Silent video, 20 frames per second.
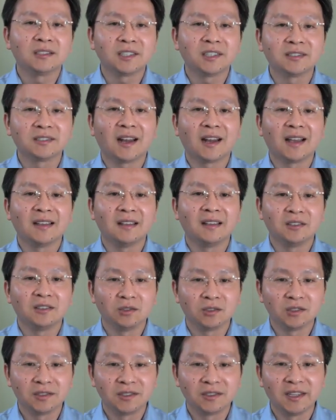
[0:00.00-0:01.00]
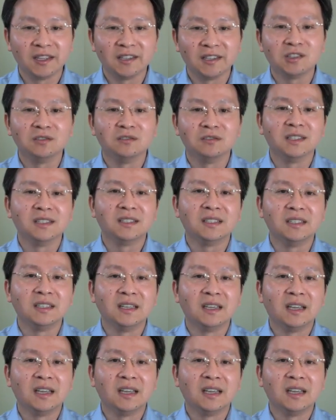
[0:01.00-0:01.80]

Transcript: 剩下来的就是节奏问题。